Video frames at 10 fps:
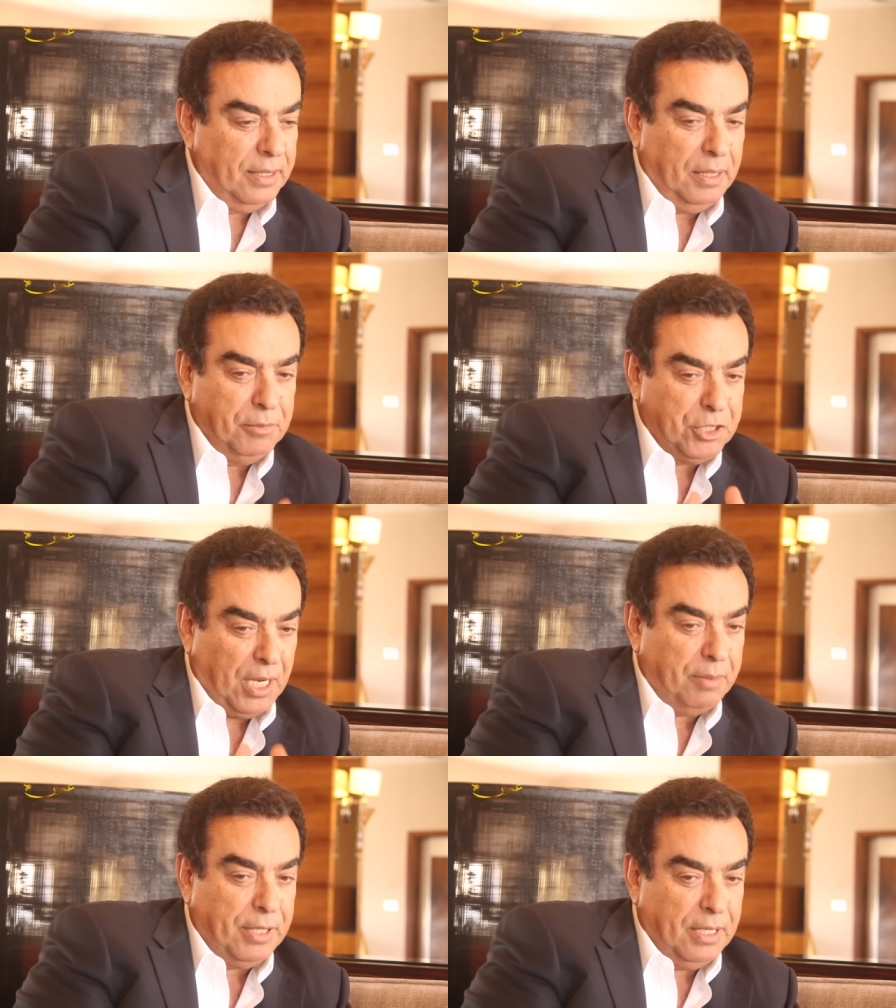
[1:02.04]
الله يحمي
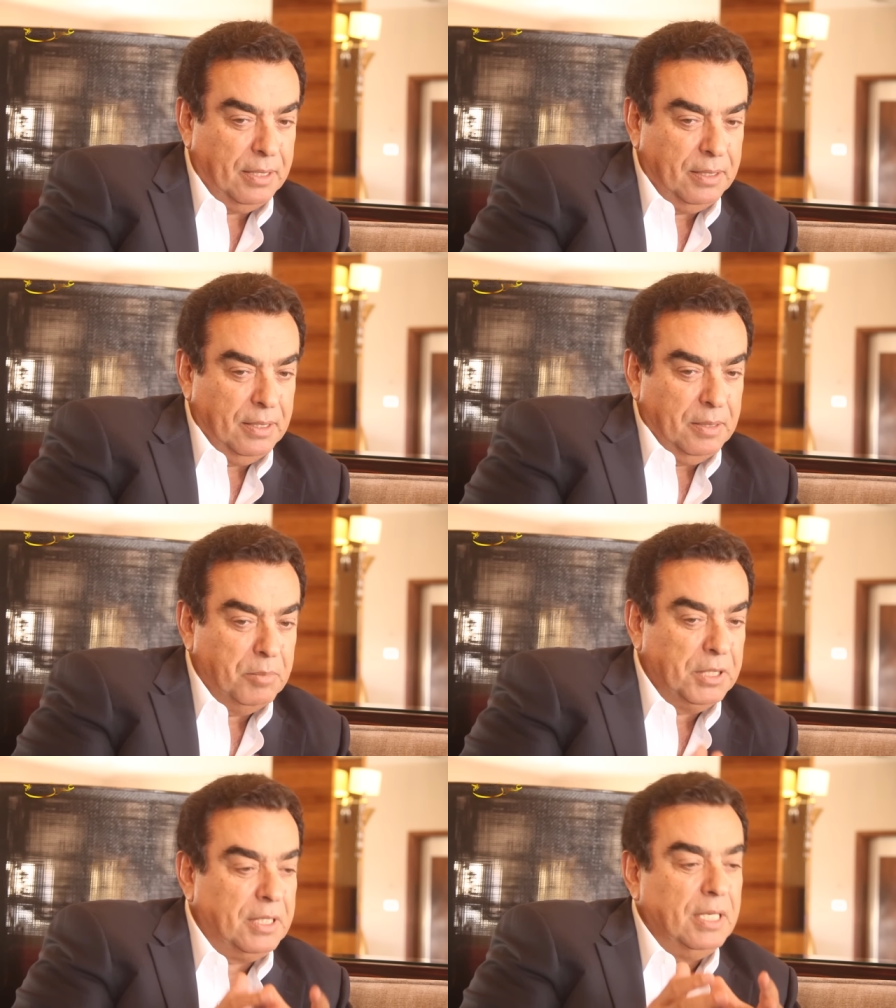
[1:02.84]
شعبها
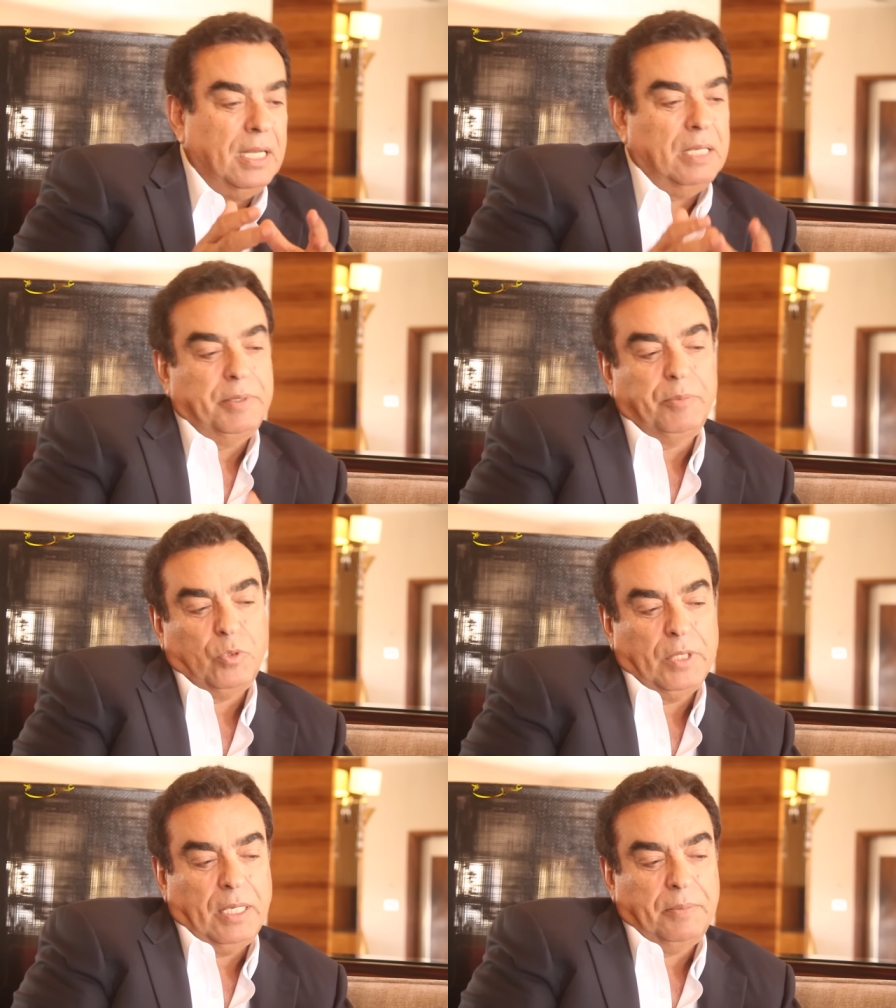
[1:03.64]
من كل قلبي
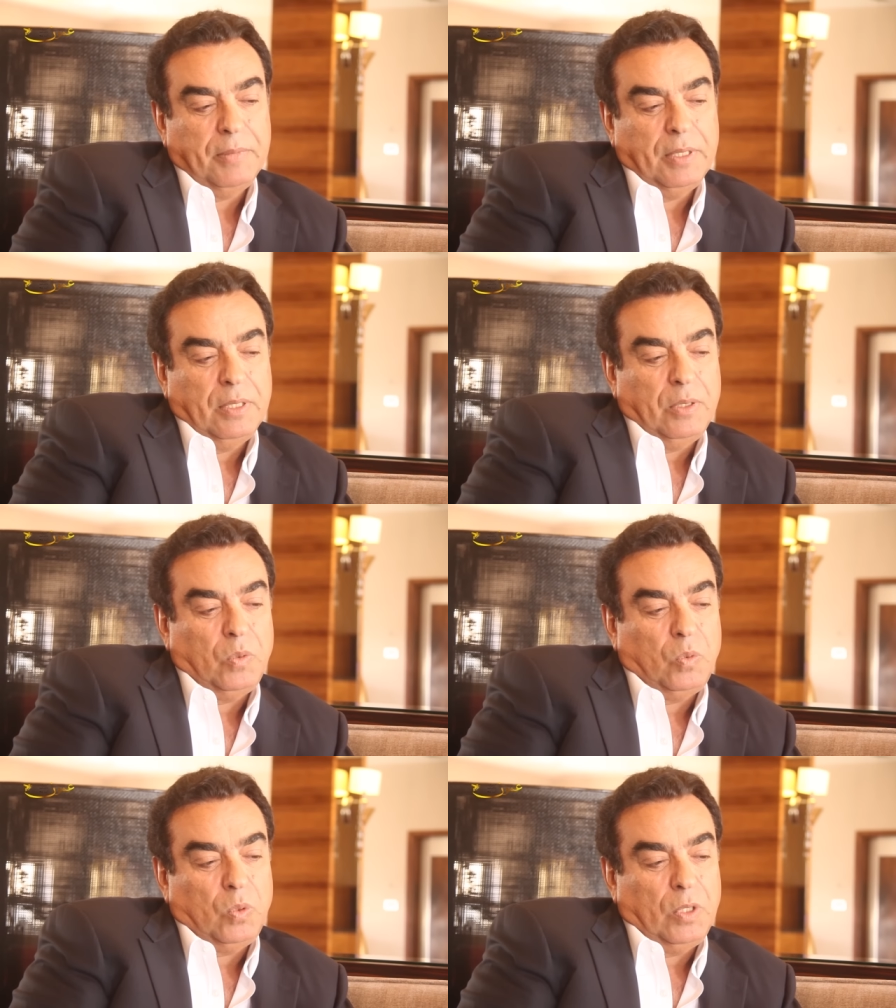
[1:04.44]
بقولها
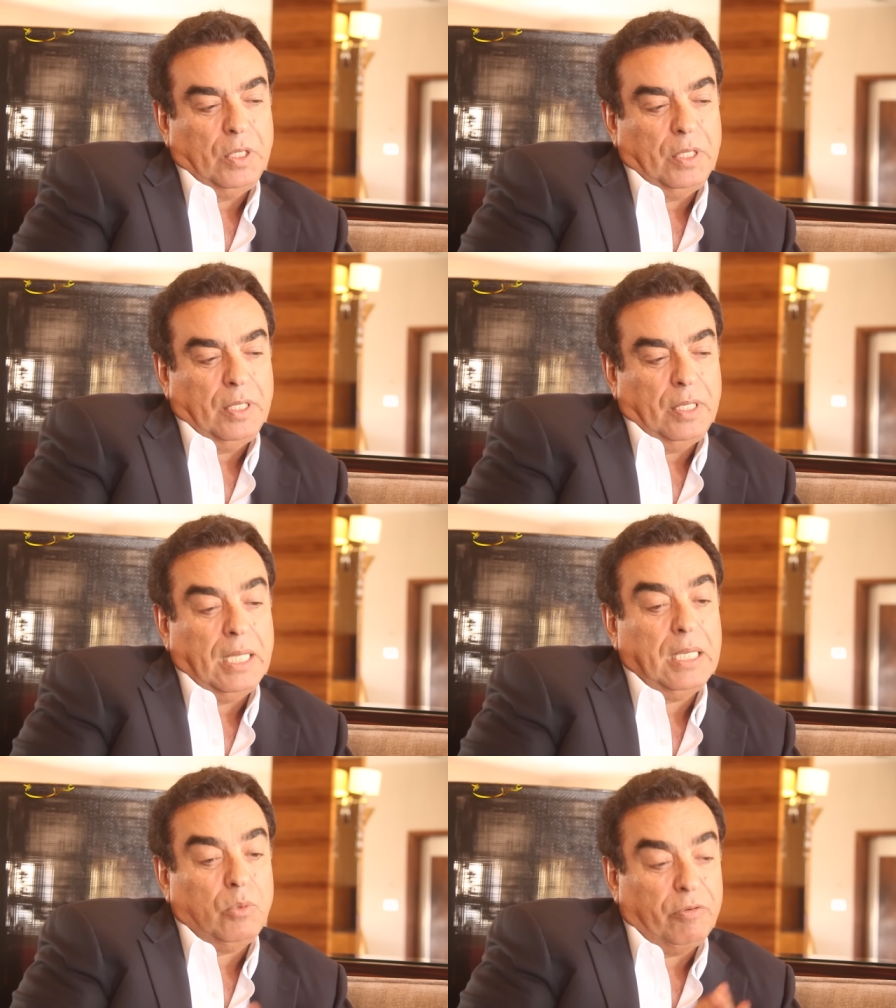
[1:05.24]

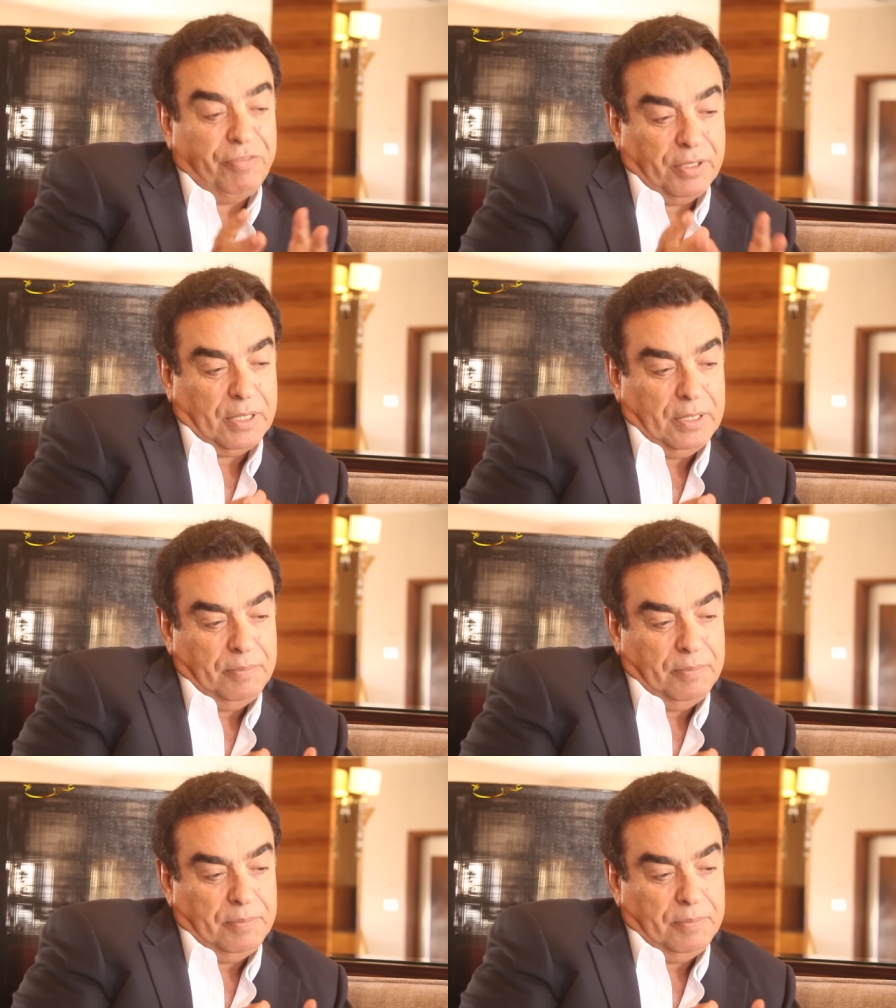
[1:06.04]
والله يوفق